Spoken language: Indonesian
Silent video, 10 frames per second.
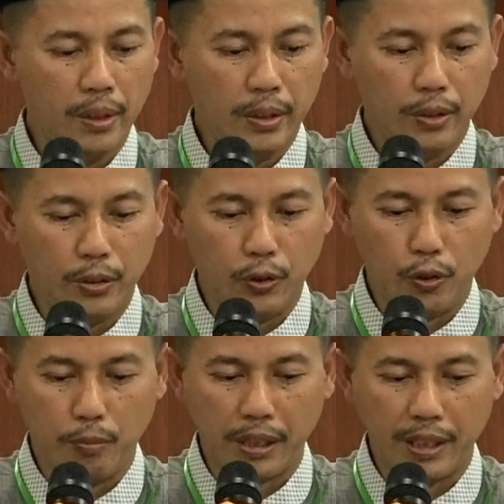untuk
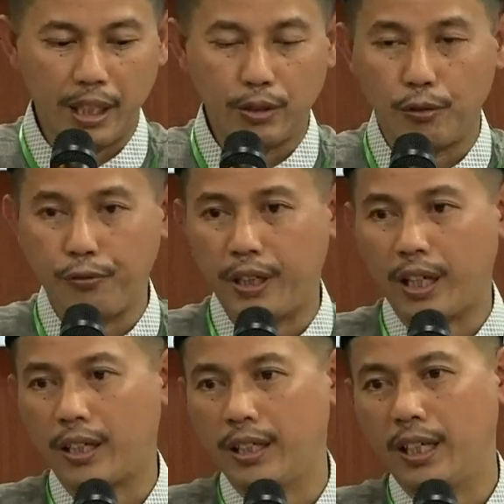bersilatul fikr
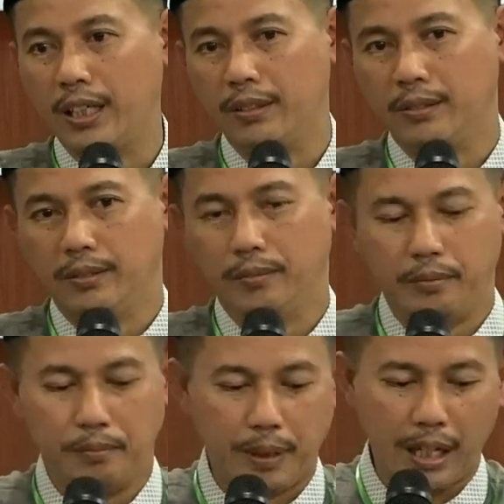dengan
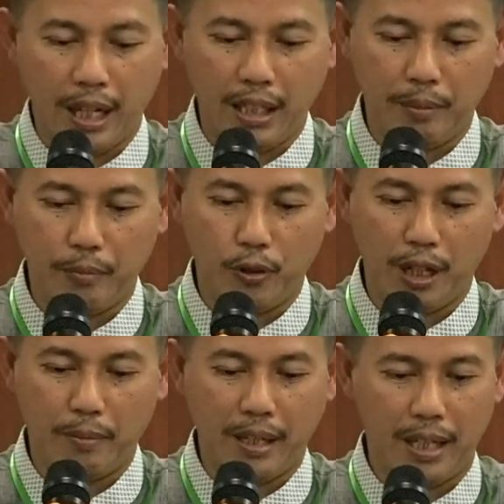para alim
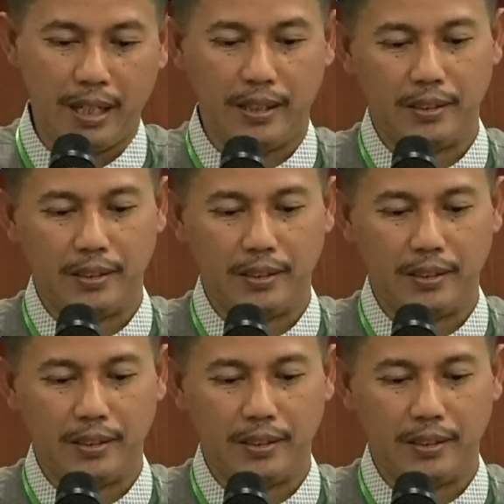ulama